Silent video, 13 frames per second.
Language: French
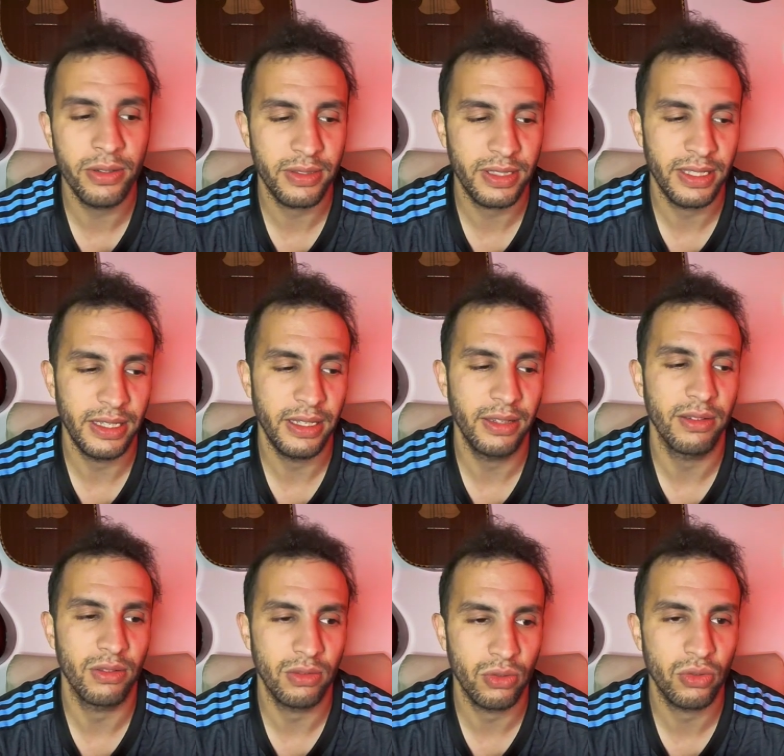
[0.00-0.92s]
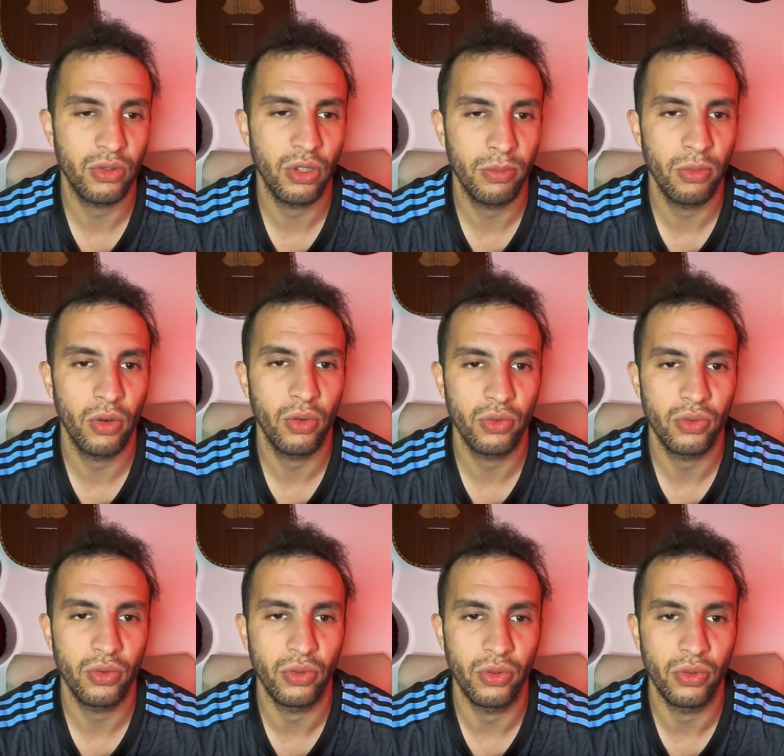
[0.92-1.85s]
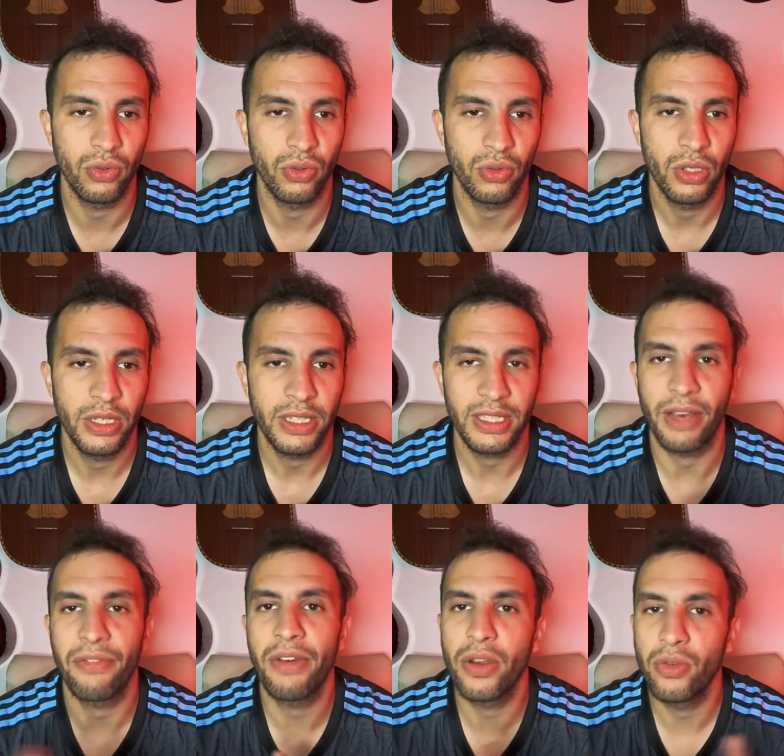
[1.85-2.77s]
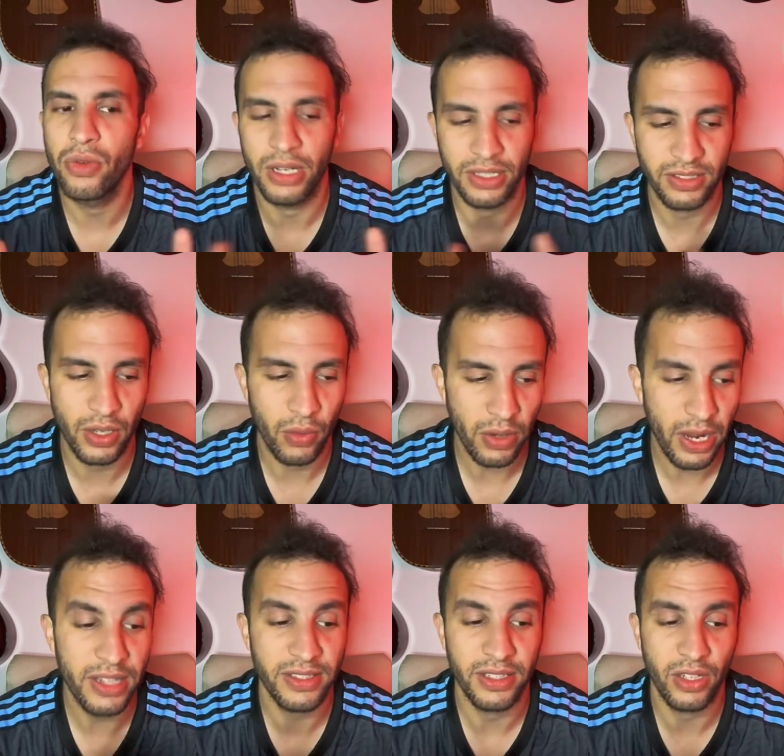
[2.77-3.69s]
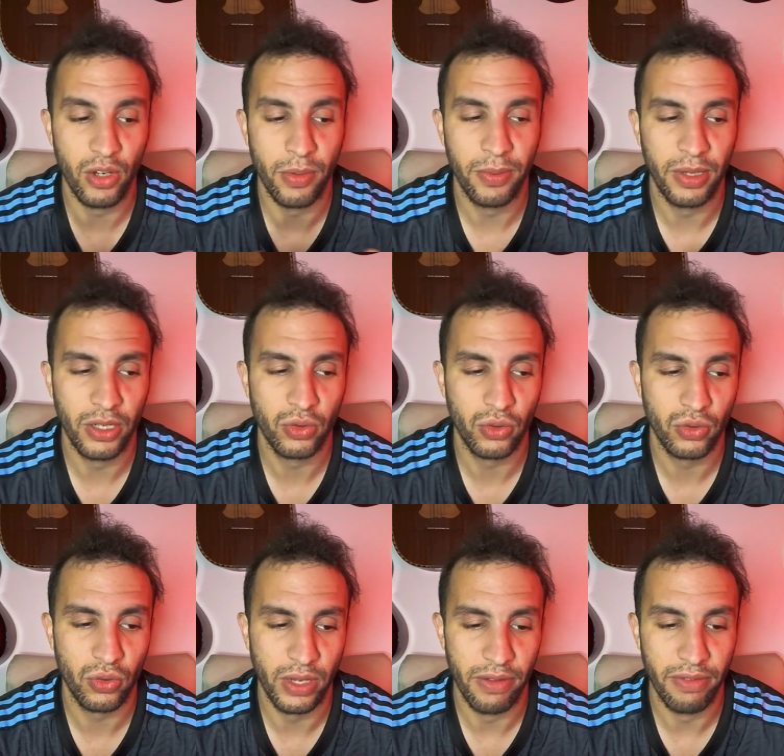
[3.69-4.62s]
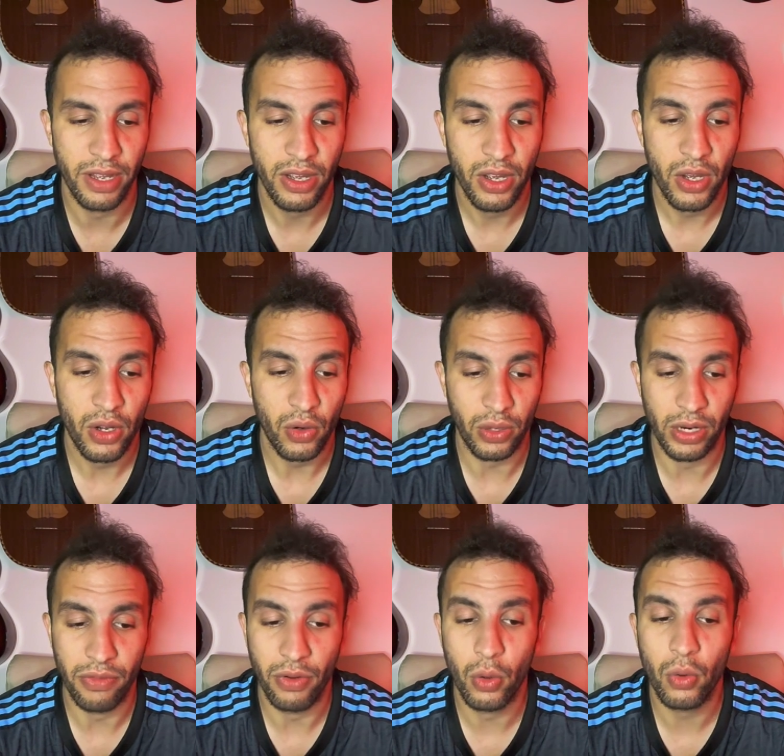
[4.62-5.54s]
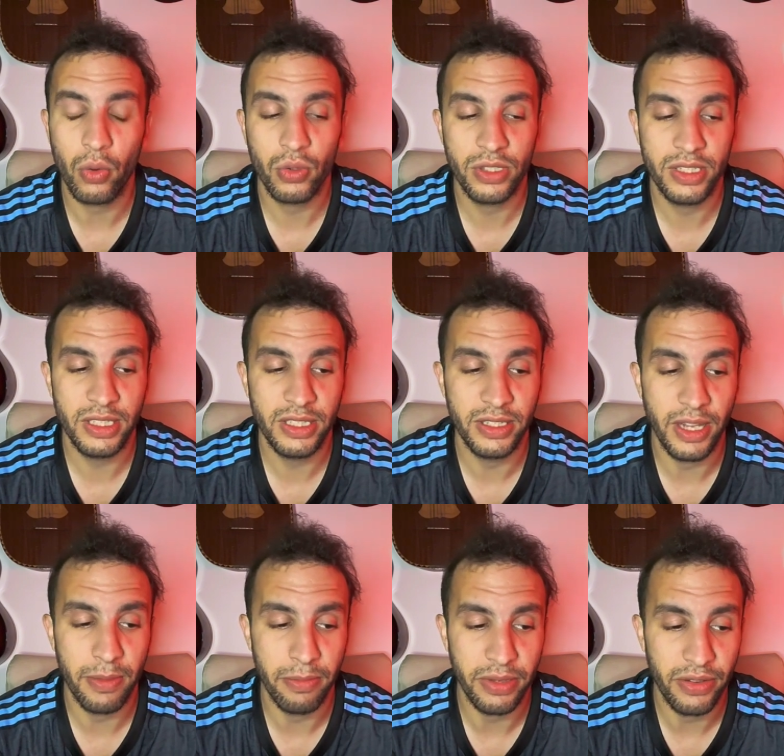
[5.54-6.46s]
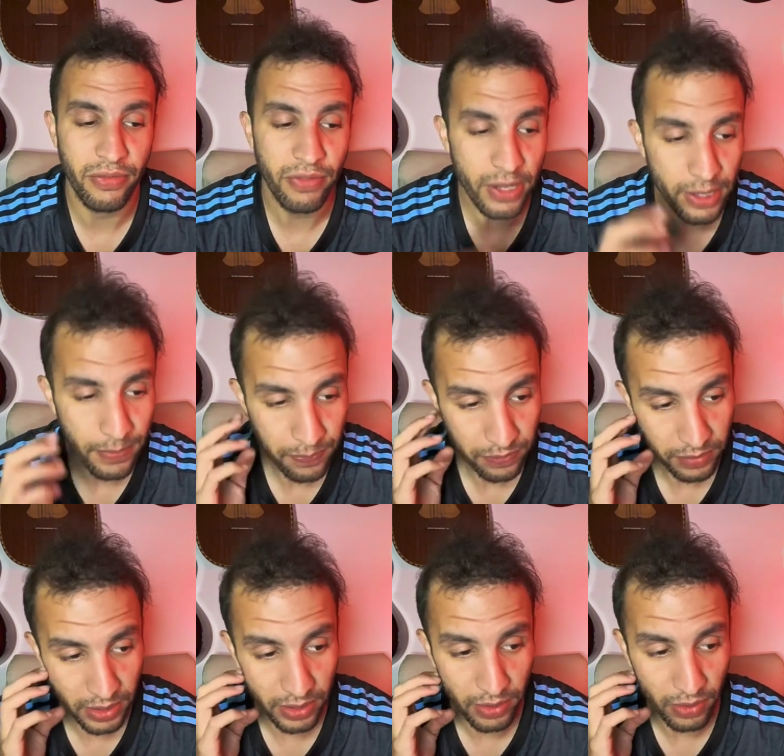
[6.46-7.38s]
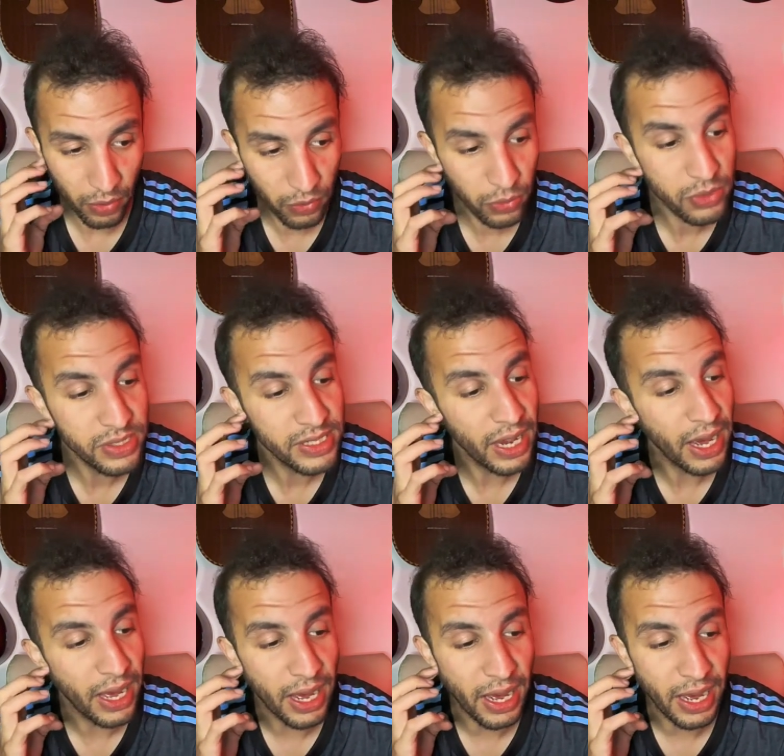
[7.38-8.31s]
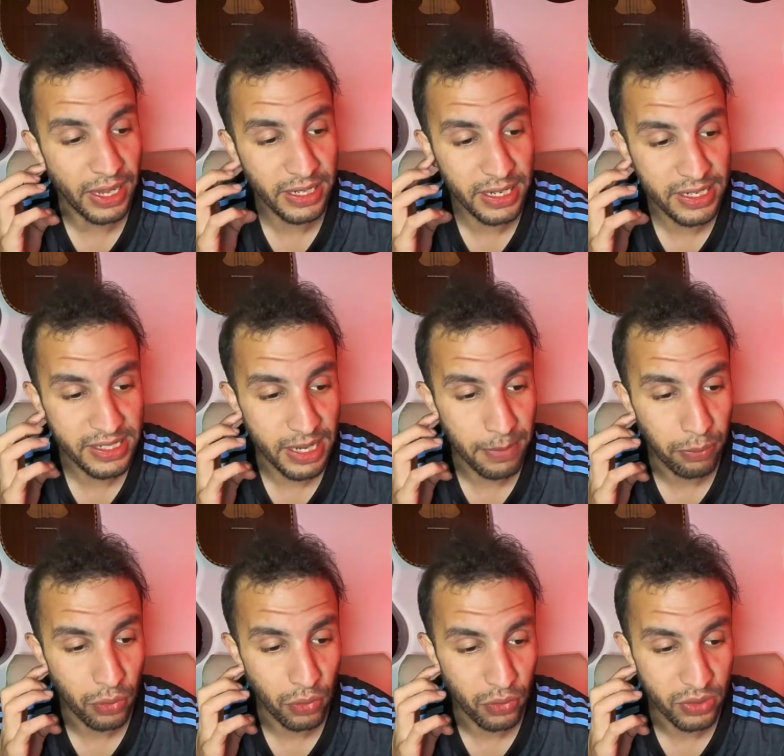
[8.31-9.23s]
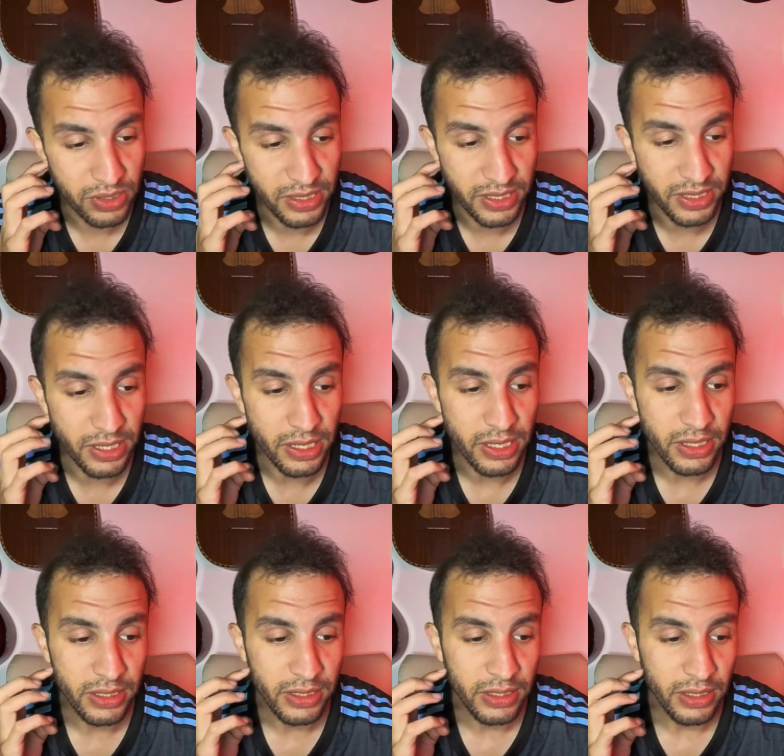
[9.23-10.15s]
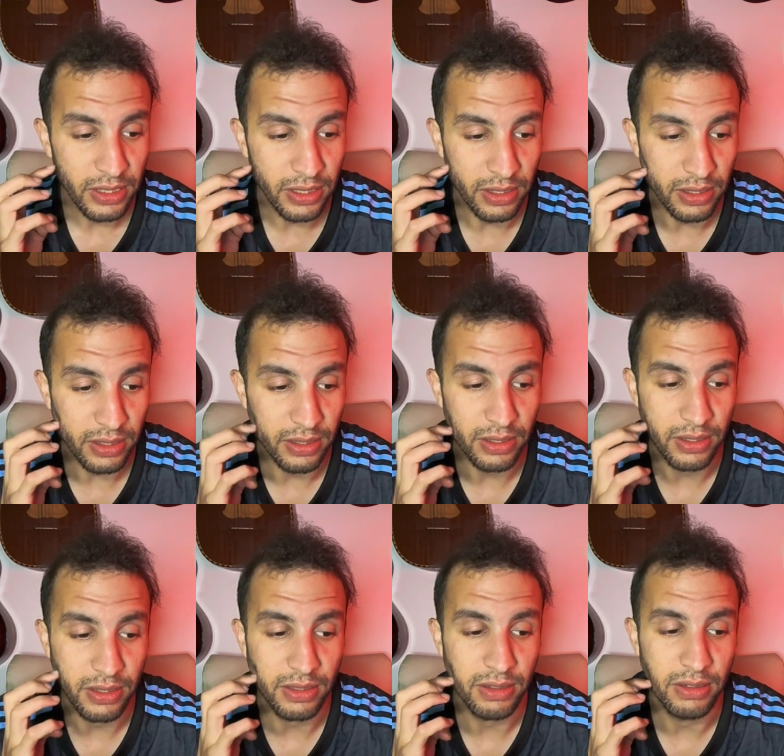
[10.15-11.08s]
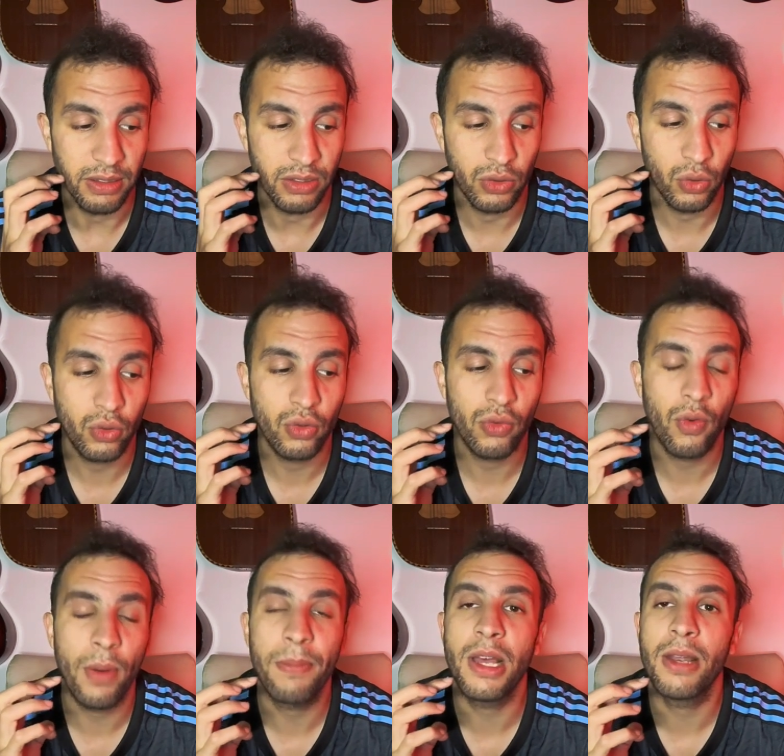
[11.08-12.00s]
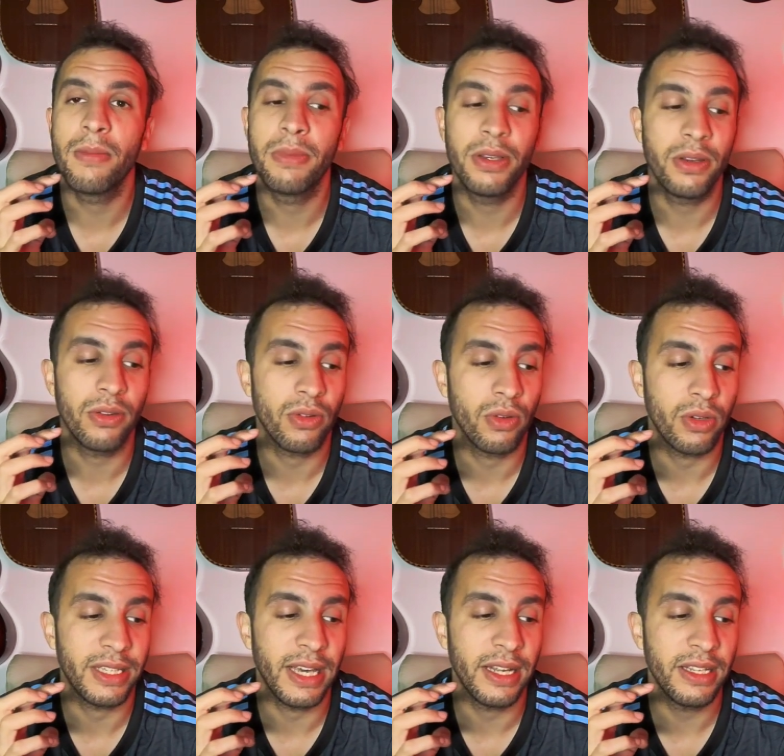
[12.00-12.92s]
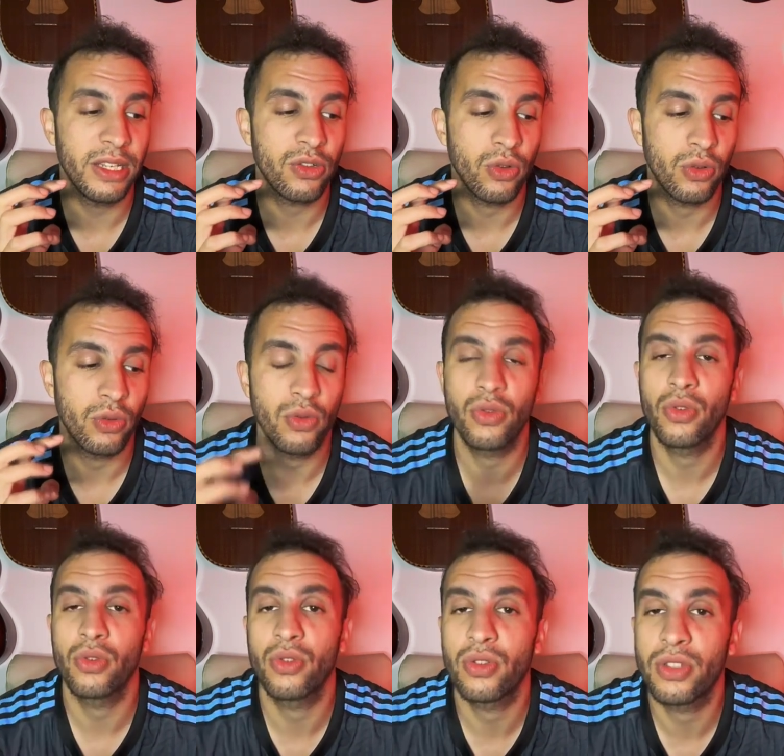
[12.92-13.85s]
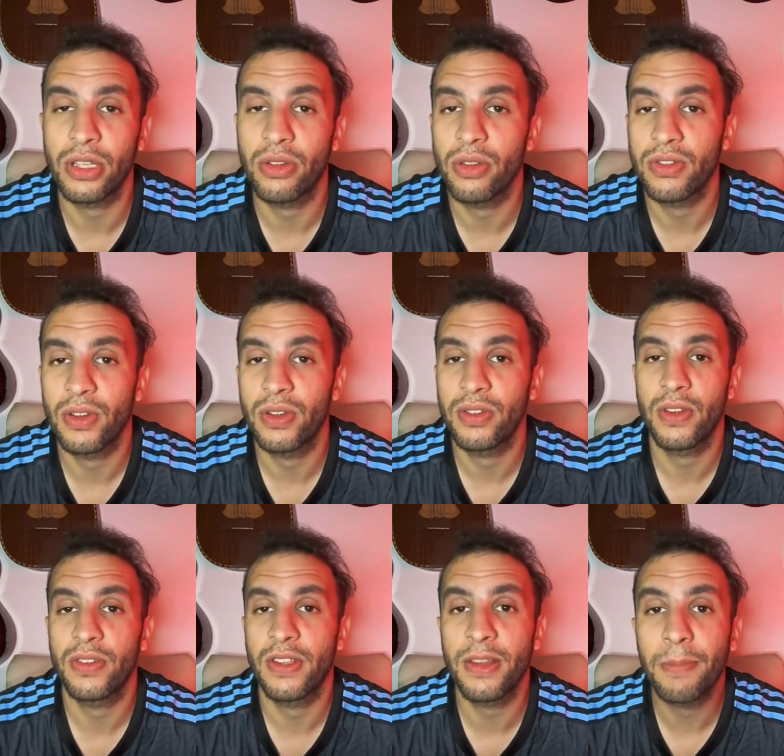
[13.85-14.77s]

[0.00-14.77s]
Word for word: qui est non seulement sur une qui a fait nul à Saoura et c'était quand même quelque chose qu'on avait qu'on avait aussi débriefé, euh, aussi à analyser et pronostiqué. Euh, donc je vois bien le Biod gagner ce, cette, cette, cette